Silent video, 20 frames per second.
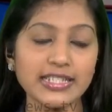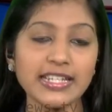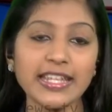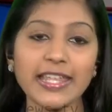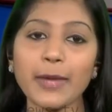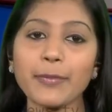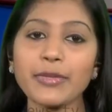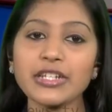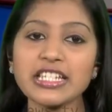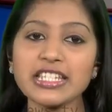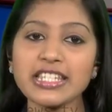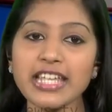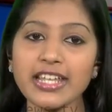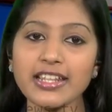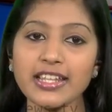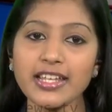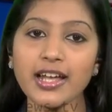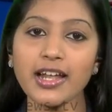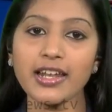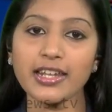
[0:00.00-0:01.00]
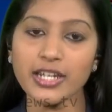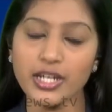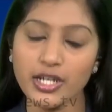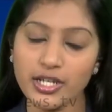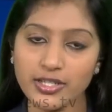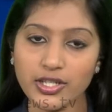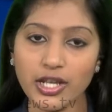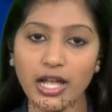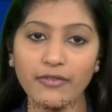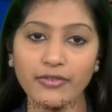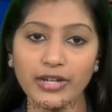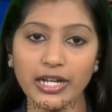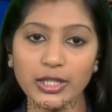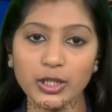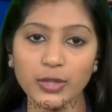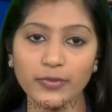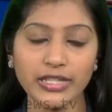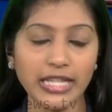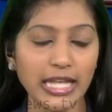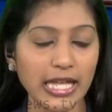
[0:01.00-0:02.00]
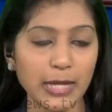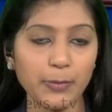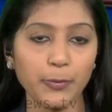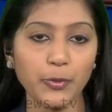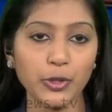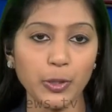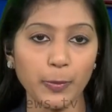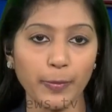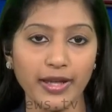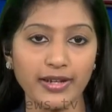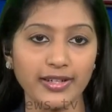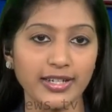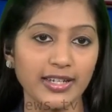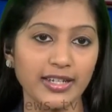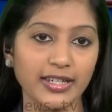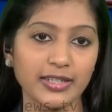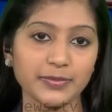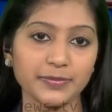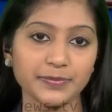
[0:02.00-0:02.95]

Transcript: எமது செய்தியாளர் நிஷா விளக்குவதை இப்போது பார்க்கலாம்